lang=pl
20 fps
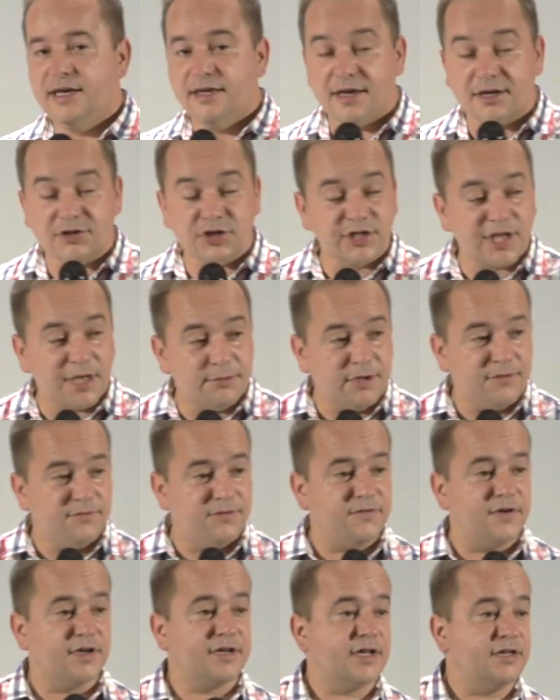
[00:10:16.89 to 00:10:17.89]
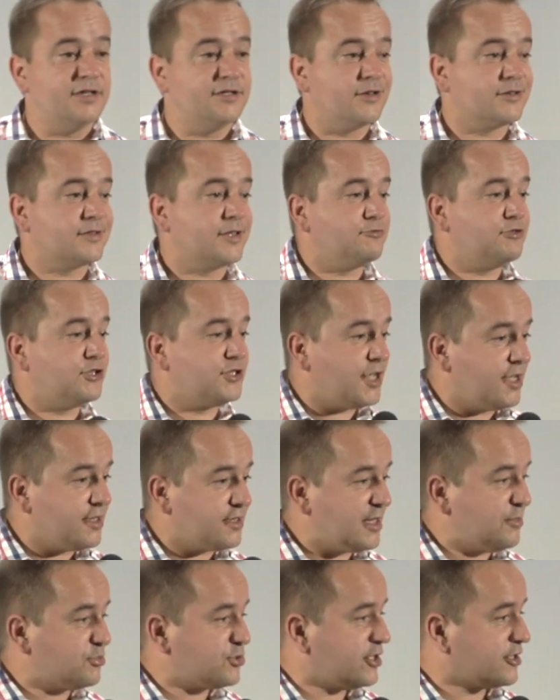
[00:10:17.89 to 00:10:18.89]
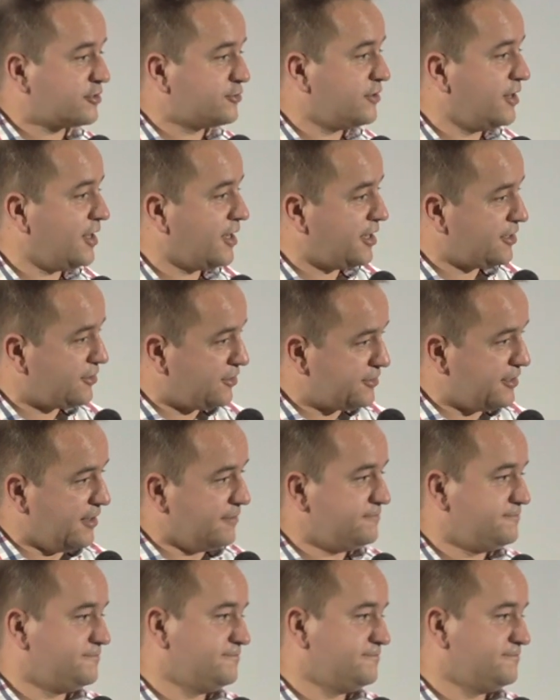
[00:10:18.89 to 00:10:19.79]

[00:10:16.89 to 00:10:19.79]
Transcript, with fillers: jak czytamy w Ewangelii, został ścięty przez króla Heroda.